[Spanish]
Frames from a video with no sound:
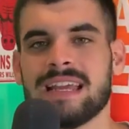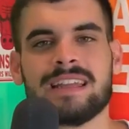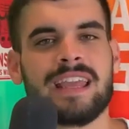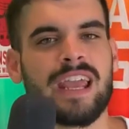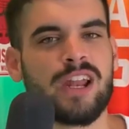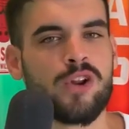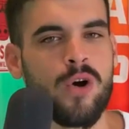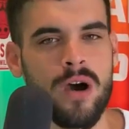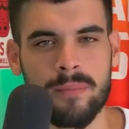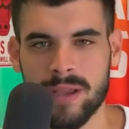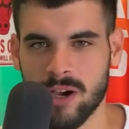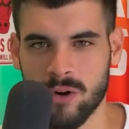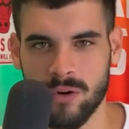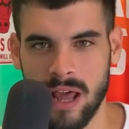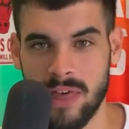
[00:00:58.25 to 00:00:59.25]
que no ha
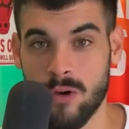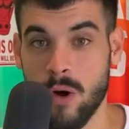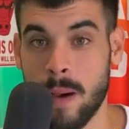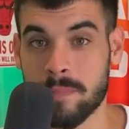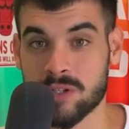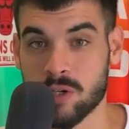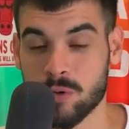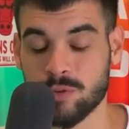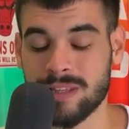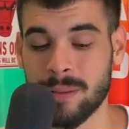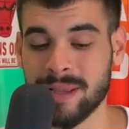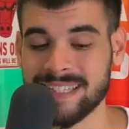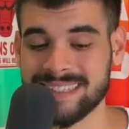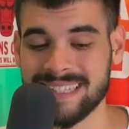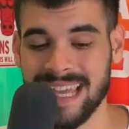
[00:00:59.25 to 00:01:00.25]
mejorado
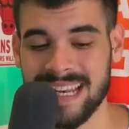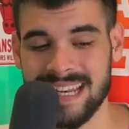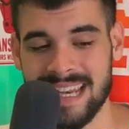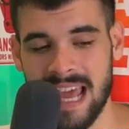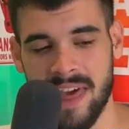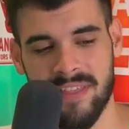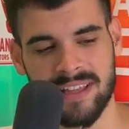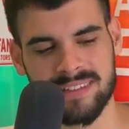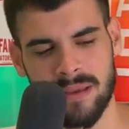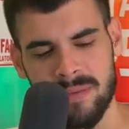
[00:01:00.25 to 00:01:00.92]
absolutamente nada.